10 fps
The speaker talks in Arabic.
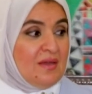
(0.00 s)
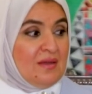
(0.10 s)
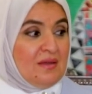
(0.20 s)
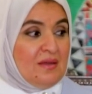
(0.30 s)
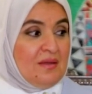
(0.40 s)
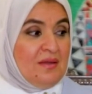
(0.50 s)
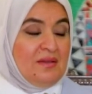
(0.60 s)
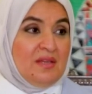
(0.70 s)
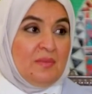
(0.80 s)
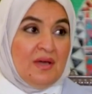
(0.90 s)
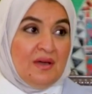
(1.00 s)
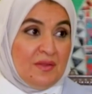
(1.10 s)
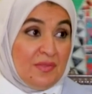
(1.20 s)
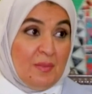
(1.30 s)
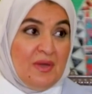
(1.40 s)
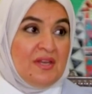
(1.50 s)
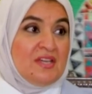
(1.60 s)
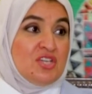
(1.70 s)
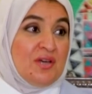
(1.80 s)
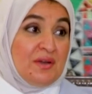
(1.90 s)
آه، عندي معارض طبعا
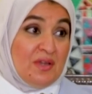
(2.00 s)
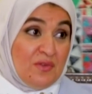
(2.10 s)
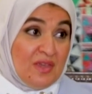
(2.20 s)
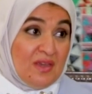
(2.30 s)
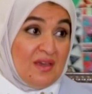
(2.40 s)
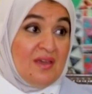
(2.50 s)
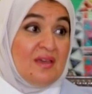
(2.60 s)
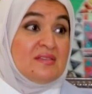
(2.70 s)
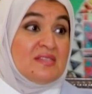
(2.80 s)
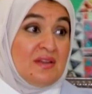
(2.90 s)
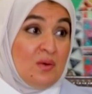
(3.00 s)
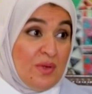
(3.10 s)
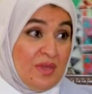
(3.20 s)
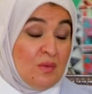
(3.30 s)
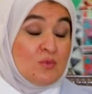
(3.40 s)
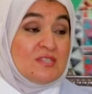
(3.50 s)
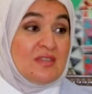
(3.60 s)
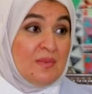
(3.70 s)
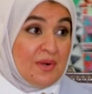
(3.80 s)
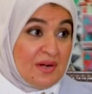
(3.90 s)
اشارك فيها سنويه
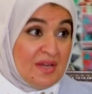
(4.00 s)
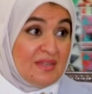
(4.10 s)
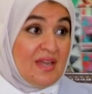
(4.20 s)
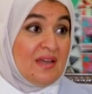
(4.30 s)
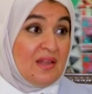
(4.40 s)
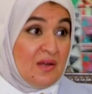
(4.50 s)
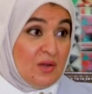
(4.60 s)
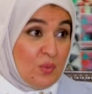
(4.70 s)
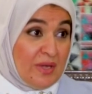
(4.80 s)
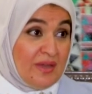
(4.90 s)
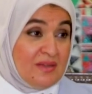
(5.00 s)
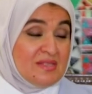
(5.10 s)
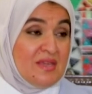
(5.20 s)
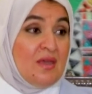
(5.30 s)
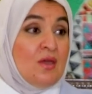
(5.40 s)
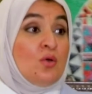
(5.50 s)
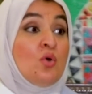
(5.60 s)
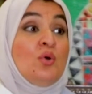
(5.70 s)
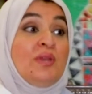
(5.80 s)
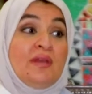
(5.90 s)
مستمره داخل الكويت
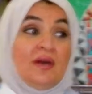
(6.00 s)
كوني ان